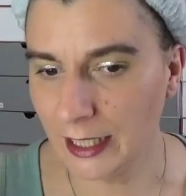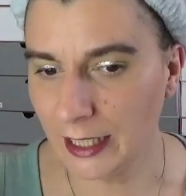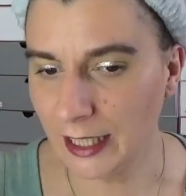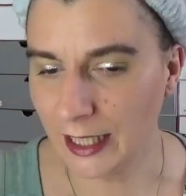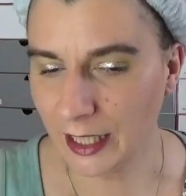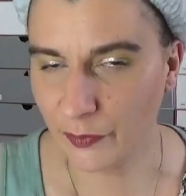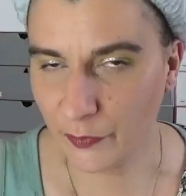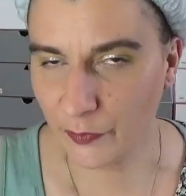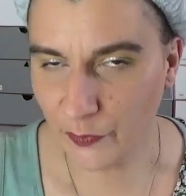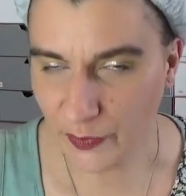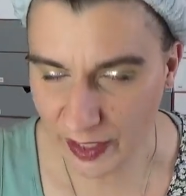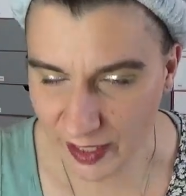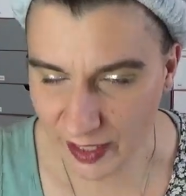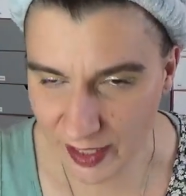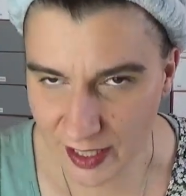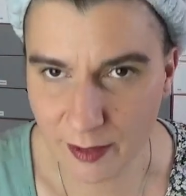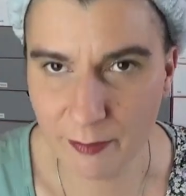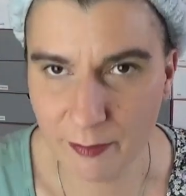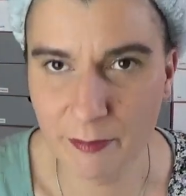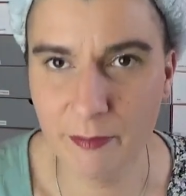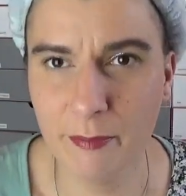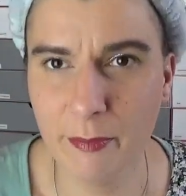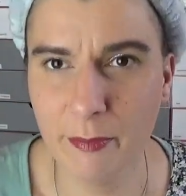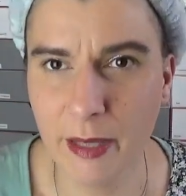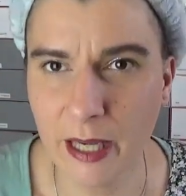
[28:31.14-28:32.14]
ich finde sie
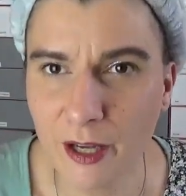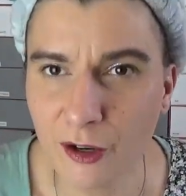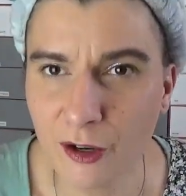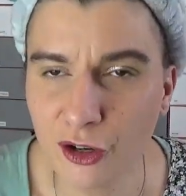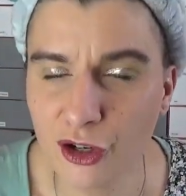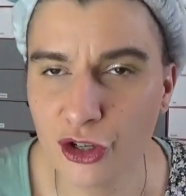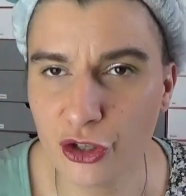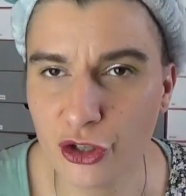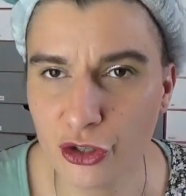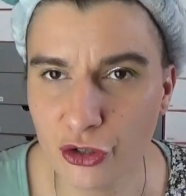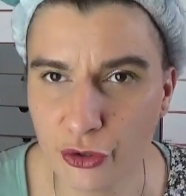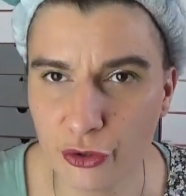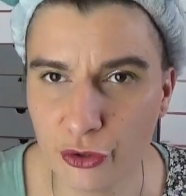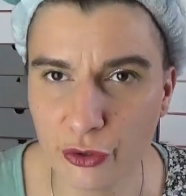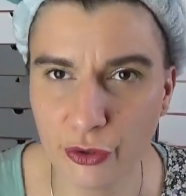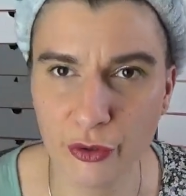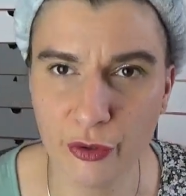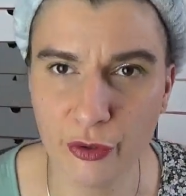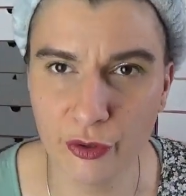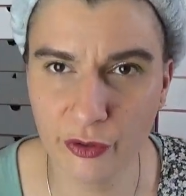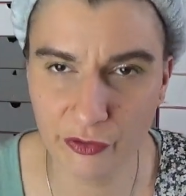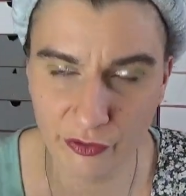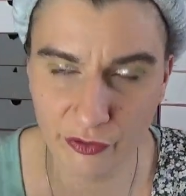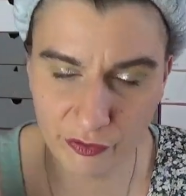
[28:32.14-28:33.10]
mega schön,